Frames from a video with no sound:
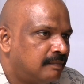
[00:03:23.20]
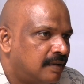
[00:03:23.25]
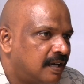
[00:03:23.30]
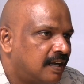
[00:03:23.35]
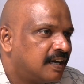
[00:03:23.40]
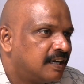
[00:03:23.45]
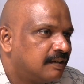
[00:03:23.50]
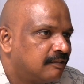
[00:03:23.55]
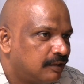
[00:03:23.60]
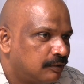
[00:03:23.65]

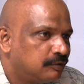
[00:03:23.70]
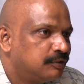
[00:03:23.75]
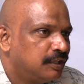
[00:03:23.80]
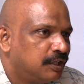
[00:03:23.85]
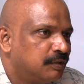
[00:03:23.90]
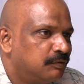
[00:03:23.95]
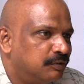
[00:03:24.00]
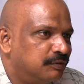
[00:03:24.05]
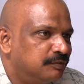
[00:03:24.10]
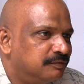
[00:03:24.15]
మాలాంటి వాళ్ళకు
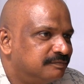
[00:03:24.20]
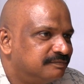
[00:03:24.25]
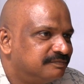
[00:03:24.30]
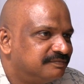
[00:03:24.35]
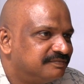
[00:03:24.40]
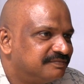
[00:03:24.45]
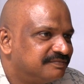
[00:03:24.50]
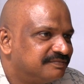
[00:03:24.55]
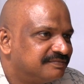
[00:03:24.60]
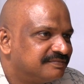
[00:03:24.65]
దేవుడు
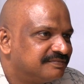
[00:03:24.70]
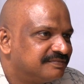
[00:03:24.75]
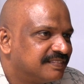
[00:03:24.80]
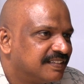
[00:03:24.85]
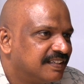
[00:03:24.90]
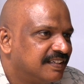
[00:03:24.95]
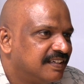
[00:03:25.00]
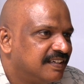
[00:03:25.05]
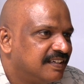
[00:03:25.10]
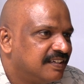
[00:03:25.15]

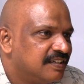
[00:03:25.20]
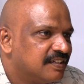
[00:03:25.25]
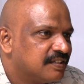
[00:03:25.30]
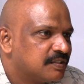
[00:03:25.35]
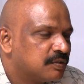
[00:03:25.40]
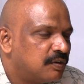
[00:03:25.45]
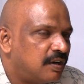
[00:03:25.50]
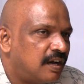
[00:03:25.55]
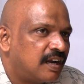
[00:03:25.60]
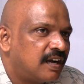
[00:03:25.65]

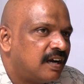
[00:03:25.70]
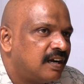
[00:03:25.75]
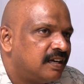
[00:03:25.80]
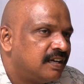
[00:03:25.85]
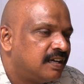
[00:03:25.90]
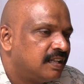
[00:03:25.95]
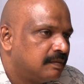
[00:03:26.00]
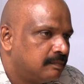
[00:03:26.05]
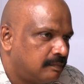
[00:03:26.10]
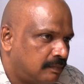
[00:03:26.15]
సో
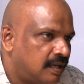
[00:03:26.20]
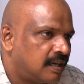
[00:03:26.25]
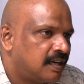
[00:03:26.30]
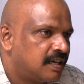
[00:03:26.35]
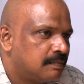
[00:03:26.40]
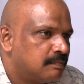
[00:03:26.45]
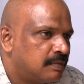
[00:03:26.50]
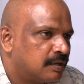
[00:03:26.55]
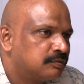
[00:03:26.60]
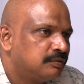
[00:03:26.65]
అలాంటి
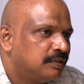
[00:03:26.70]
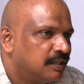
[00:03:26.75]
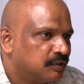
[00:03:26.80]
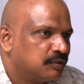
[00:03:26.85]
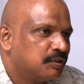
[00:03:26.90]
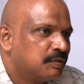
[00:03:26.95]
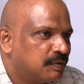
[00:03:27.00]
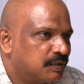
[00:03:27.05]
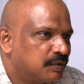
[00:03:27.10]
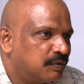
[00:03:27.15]
మాలాంటి భక్తులు
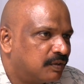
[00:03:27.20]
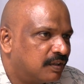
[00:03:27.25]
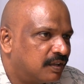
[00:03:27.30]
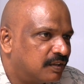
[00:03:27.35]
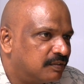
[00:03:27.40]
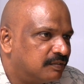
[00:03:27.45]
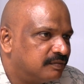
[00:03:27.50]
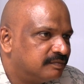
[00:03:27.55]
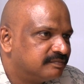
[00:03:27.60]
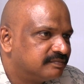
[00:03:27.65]
ఎంతోమంది
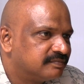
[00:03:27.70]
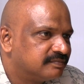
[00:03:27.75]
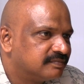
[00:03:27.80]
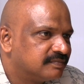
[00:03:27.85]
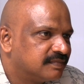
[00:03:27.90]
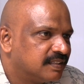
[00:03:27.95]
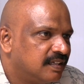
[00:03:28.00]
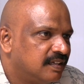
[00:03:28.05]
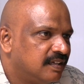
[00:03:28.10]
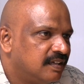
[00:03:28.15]
ఉన్నారు
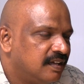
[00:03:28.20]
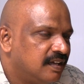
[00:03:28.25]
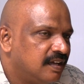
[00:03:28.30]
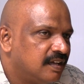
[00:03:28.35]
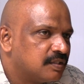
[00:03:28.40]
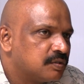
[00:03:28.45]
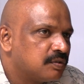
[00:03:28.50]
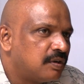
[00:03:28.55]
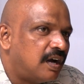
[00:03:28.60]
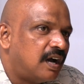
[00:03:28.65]

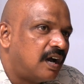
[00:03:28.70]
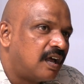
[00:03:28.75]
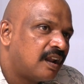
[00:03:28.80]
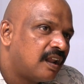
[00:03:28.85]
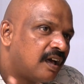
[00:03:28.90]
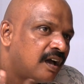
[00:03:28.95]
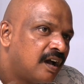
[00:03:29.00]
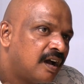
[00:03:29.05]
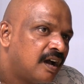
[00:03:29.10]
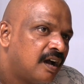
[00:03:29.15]
సో
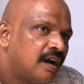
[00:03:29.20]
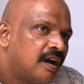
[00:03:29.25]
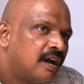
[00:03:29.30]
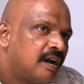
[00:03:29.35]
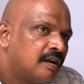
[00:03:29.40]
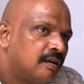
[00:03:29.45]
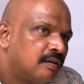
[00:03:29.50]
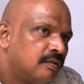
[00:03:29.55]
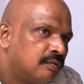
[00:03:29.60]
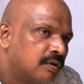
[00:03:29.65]
అలా
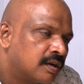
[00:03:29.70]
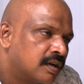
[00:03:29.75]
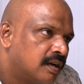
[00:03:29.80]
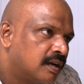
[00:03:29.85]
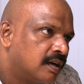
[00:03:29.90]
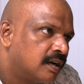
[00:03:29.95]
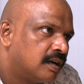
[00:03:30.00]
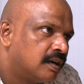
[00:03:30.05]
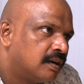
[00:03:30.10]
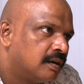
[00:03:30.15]
ఒక
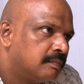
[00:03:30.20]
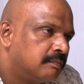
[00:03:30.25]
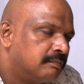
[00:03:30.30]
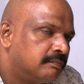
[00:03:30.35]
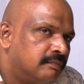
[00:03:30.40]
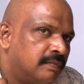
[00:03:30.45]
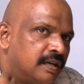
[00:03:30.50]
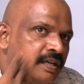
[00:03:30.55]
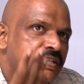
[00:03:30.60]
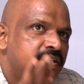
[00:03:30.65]

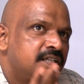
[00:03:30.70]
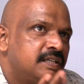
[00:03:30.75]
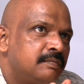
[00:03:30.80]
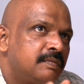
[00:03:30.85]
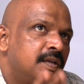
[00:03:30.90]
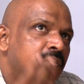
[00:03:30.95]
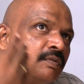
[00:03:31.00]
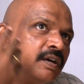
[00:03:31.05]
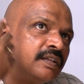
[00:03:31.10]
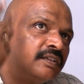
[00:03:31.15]
మనిషిని
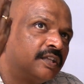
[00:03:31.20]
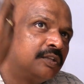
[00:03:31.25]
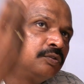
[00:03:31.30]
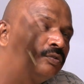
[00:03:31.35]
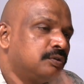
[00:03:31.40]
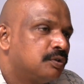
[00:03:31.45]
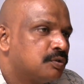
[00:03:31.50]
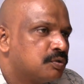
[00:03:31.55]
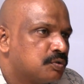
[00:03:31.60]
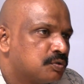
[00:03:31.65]
మేము అంత
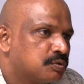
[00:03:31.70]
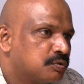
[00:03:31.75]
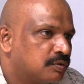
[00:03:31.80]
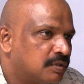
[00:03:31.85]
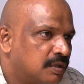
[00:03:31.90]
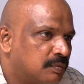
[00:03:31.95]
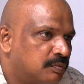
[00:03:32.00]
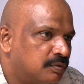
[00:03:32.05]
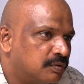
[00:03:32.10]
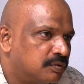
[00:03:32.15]
ఎత్తులో
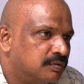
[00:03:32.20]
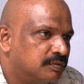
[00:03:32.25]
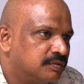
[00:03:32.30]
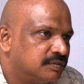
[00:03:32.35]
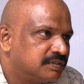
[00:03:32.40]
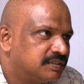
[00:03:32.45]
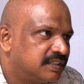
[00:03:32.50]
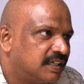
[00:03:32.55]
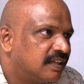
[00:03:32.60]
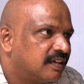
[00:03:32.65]
చూస్తున్నప్పుడు
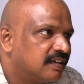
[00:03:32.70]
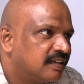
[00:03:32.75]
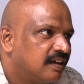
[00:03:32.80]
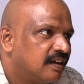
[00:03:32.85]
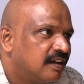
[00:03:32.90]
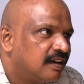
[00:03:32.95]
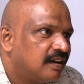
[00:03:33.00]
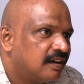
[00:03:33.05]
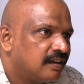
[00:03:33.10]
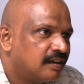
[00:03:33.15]

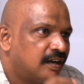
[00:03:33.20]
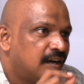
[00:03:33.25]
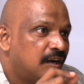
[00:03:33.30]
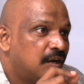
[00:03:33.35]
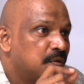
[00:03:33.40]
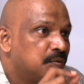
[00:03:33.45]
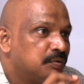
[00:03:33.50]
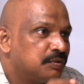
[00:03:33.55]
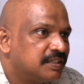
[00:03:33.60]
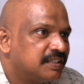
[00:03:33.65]
సడన్గా
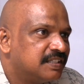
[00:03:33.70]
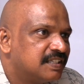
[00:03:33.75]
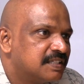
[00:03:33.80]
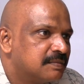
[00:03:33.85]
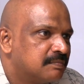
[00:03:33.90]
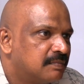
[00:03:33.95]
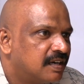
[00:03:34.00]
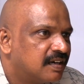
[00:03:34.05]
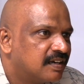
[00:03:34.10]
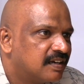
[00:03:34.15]
గారు
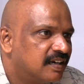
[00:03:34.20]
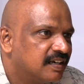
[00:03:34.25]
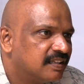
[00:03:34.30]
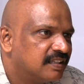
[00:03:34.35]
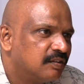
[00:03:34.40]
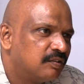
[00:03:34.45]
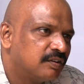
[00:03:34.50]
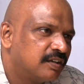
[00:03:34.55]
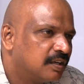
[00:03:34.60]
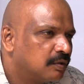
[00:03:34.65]
తీసేసి
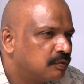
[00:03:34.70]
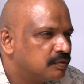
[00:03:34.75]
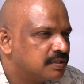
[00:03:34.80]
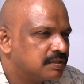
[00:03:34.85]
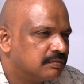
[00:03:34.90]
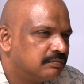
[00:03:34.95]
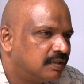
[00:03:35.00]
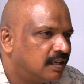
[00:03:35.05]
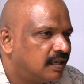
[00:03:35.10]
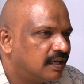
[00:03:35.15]
మాట్లాడితే ఎవరికైనా
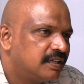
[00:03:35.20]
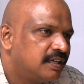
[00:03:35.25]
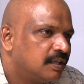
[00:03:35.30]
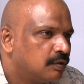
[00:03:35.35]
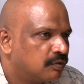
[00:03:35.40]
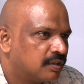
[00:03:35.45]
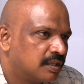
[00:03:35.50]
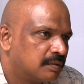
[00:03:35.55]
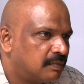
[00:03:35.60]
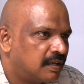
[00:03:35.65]
కొంచెం
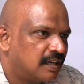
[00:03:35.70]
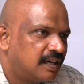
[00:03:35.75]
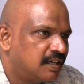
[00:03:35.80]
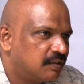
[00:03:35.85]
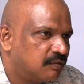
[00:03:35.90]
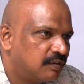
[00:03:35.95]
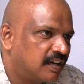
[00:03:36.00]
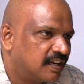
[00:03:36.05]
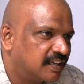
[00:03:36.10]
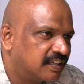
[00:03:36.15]
హర్టింగ్ ఉంటుంది
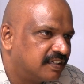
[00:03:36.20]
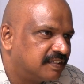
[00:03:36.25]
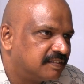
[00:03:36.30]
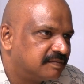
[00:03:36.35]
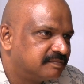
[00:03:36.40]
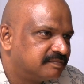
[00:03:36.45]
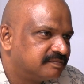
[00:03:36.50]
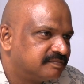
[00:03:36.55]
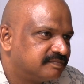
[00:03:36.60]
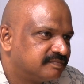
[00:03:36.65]
మాలాంటి వాళ్ళకి
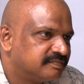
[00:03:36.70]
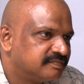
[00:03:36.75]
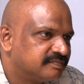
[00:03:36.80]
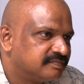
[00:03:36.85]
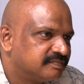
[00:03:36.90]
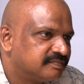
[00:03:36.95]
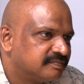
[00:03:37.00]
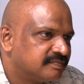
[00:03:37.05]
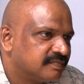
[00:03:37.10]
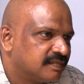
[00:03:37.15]

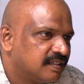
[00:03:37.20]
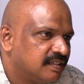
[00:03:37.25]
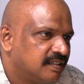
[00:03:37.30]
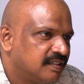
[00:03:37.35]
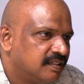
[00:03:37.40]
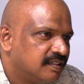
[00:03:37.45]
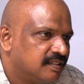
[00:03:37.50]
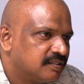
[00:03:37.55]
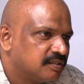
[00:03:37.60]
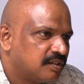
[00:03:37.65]

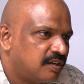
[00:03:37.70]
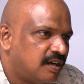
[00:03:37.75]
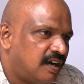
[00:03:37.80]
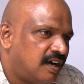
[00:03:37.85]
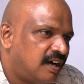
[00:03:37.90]
అంటే